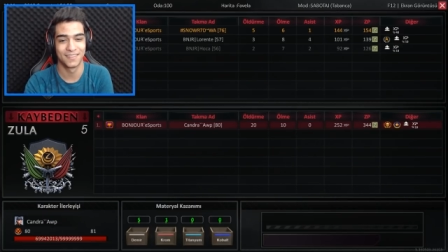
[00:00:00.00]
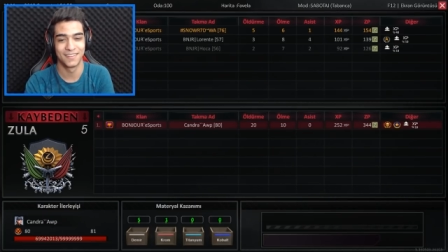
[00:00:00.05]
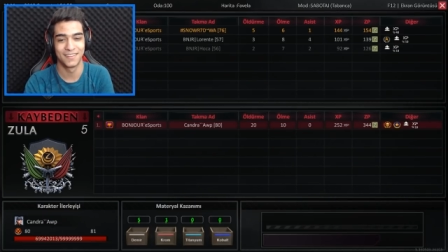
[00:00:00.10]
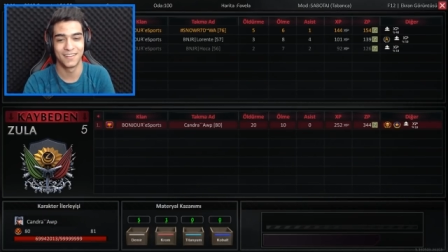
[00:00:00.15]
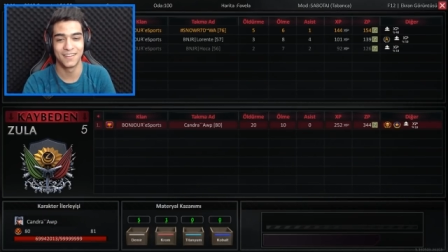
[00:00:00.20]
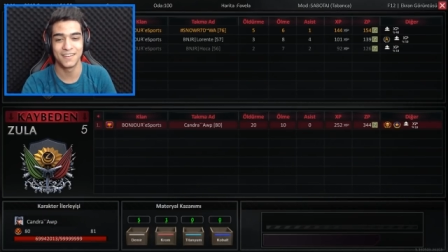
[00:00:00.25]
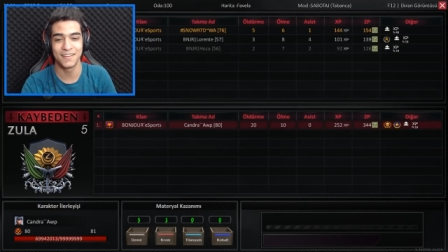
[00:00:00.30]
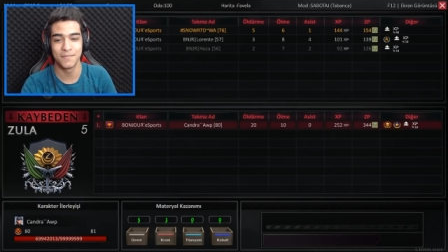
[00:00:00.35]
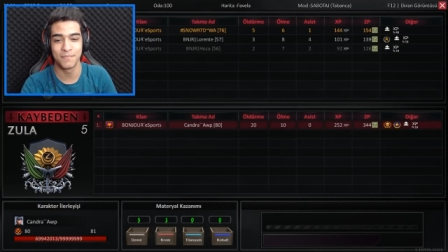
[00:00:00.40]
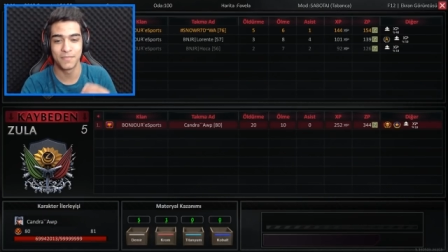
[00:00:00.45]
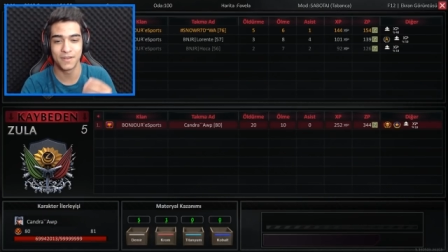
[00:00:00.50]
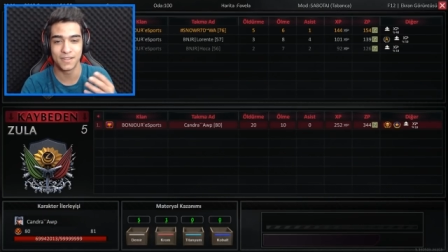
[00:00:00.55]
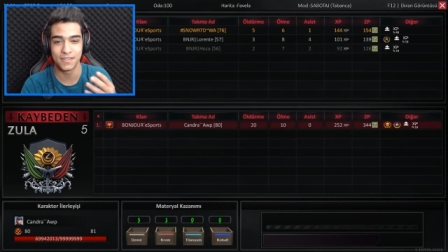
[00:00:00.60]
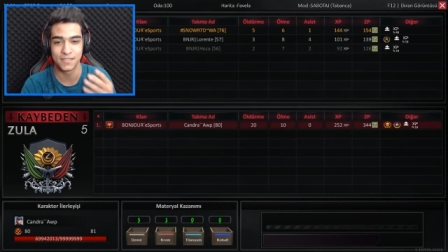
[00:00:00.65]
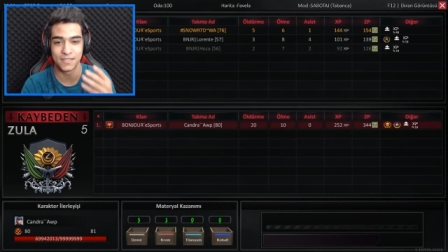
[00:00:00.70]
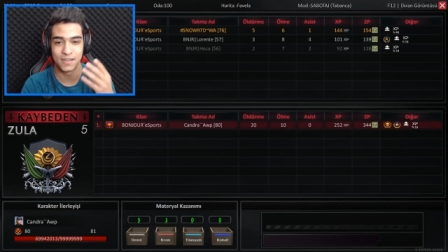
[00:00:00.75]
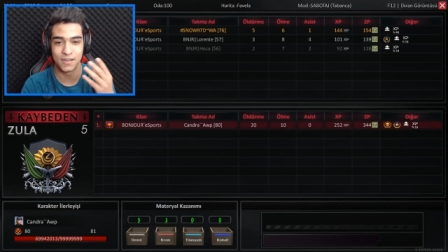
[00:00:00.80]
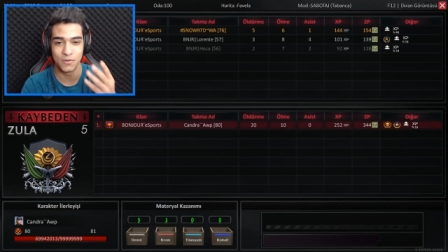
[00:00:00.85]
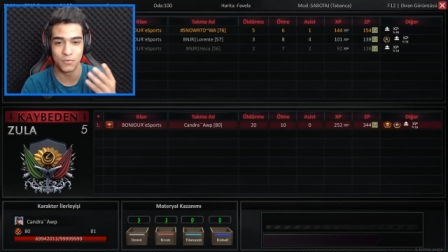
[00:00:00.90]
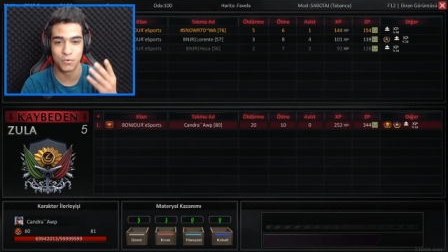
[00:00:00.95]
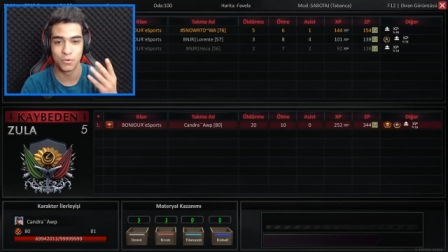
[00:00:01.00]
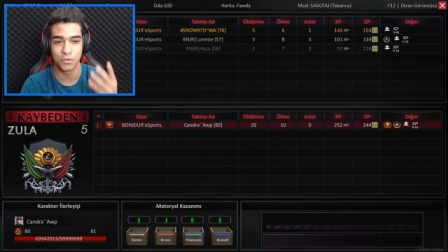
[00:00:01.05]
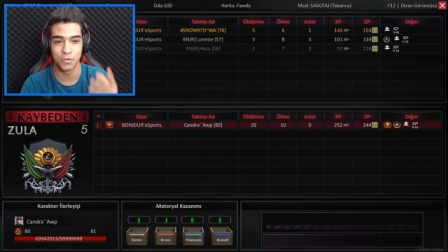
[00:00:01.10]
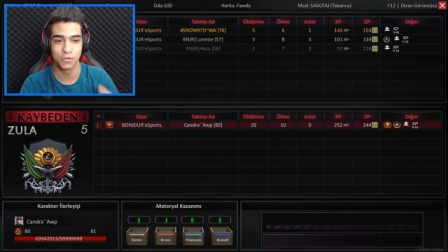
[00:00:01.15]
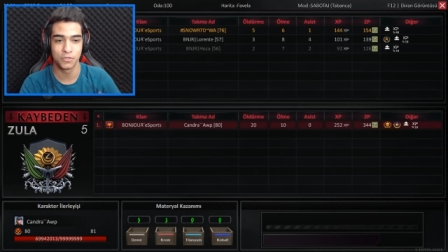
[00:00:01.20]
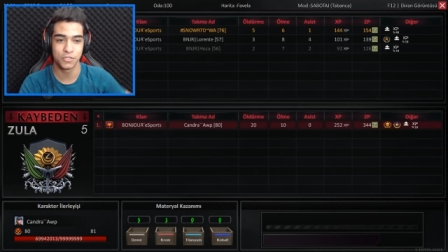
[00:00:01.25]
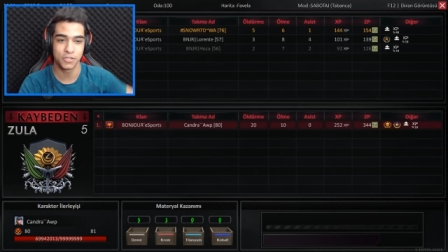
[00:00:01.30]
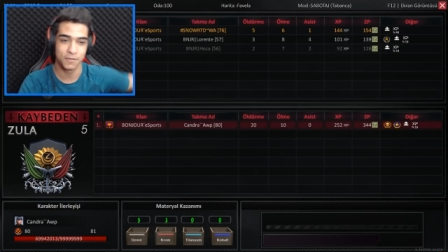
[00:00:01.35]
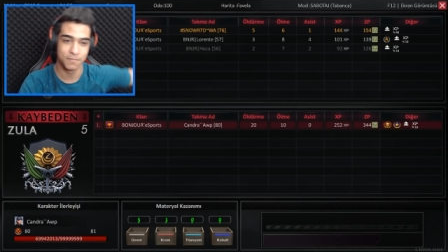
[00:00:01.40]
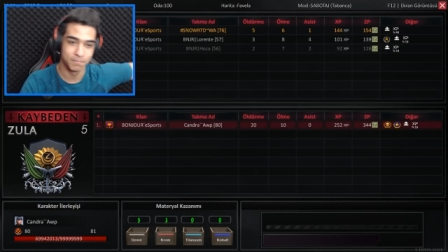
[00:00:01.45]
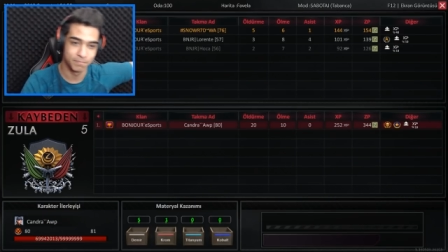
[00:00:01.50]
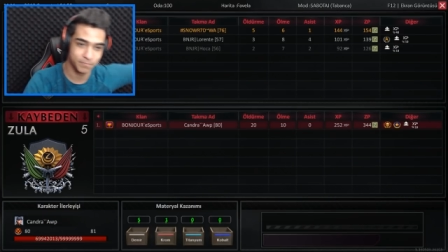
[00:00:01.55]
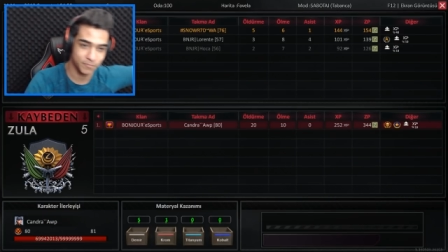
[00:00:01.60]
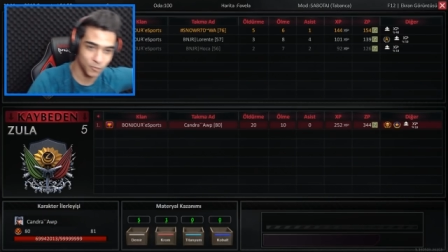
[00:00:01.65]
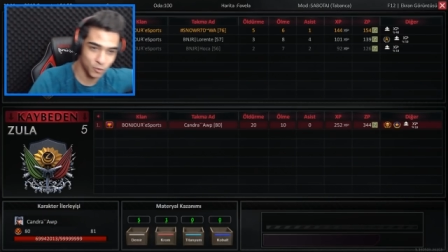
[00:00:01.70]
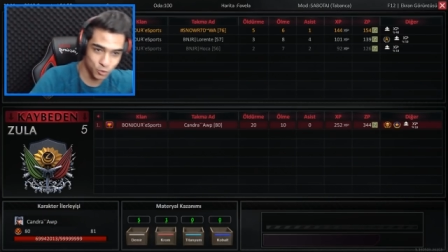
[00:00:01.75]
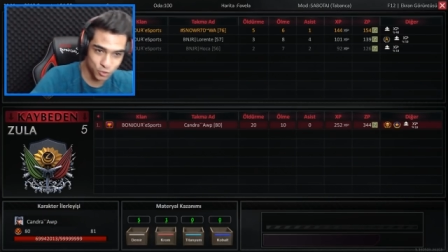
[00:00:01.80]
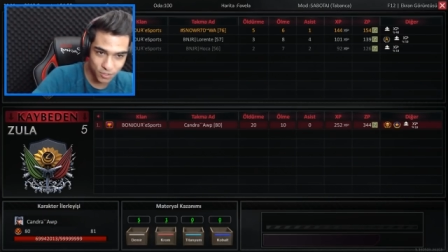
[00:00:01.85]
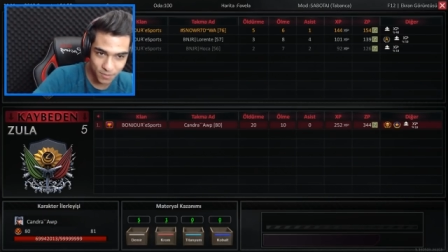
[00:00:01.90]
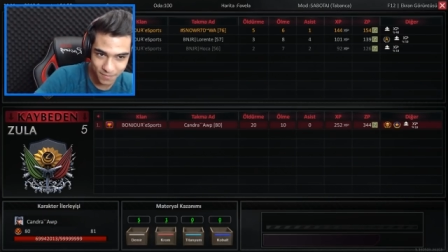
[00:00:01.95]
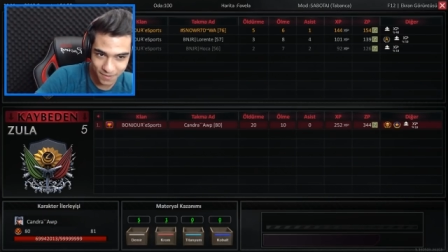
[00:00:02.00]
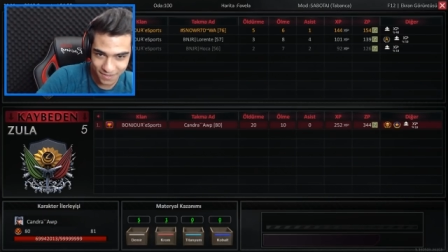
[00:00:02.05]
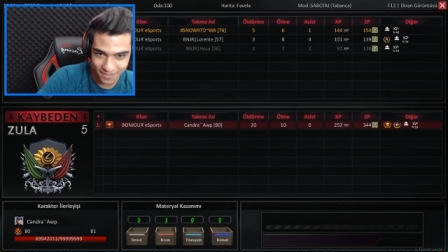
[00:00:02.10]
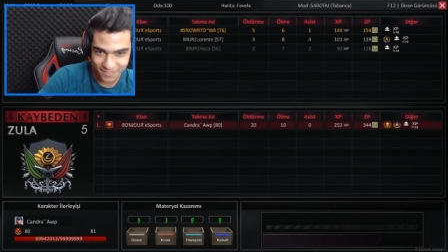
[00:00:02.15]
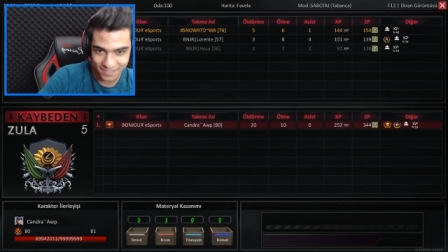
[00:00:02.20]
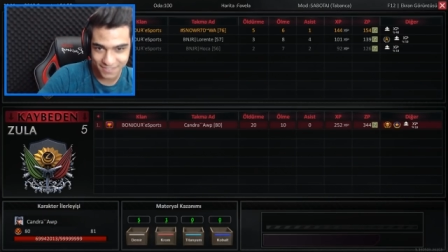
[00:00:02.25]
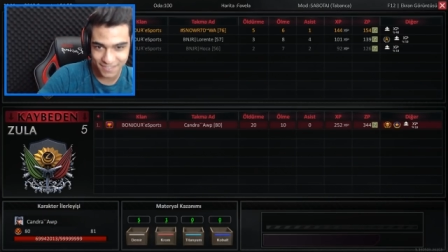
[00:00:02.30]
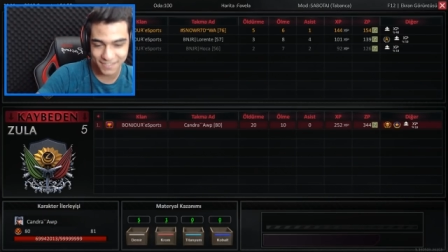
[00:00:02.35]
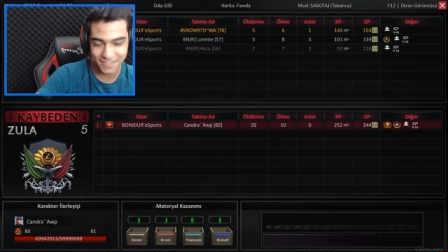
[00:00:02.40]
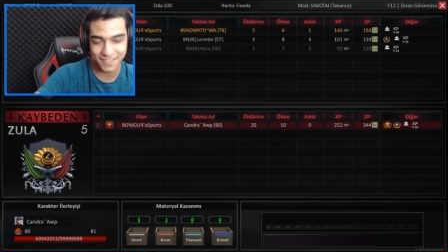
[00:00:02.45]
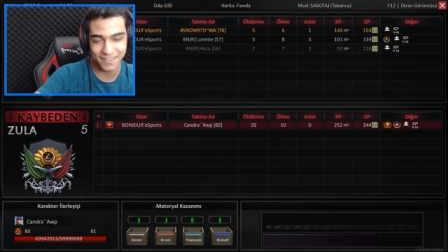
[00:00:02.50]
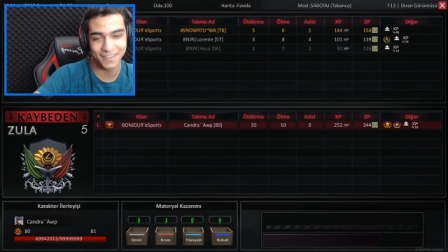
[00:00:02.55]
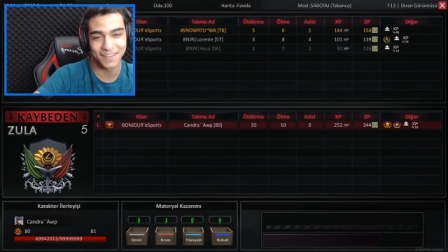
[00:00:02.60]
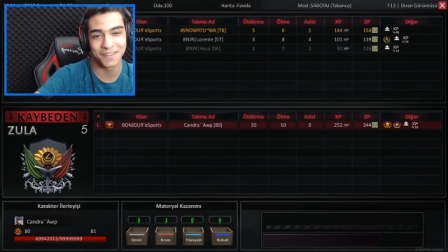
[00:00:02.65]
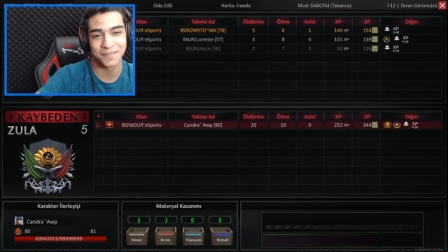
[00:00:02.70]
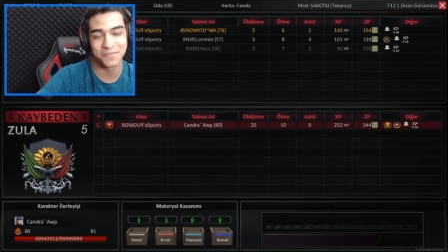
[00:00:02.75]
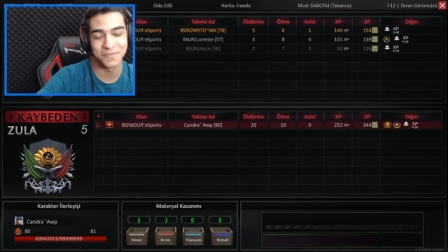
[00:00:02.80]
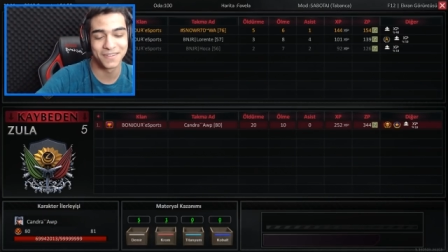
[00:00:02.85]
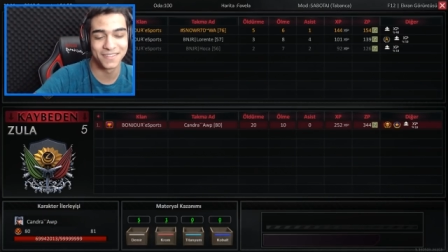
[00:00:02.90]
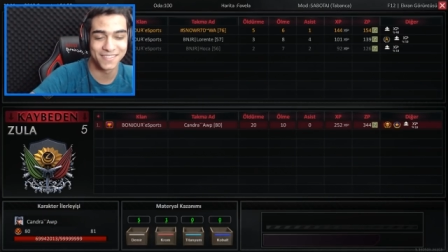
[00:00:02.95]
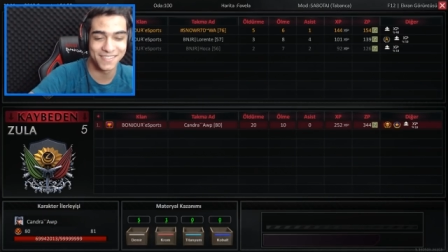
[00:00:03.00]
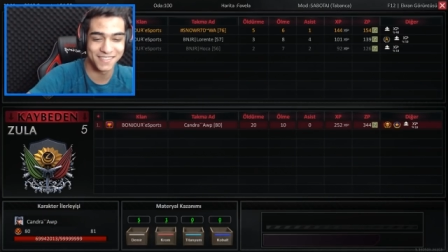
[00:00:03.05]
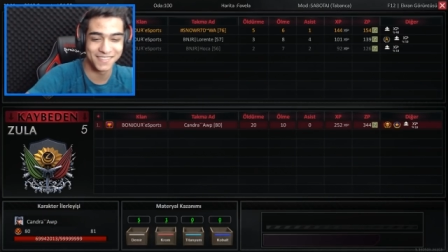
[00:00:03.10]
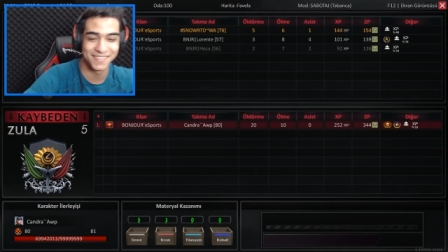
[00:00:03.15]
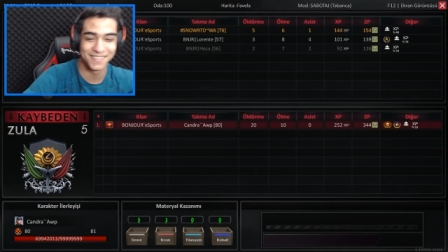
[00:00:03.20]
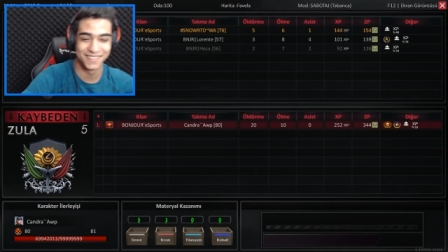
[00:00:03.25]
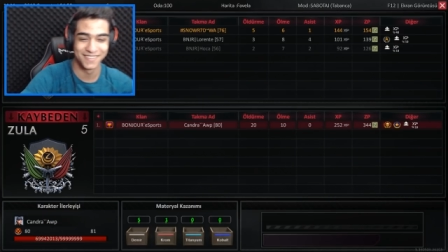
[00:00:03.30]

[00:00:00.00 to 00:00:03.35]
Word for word: Aynen biraz daha vuruyor hocam. Hocam elinize sağlık hepinizin.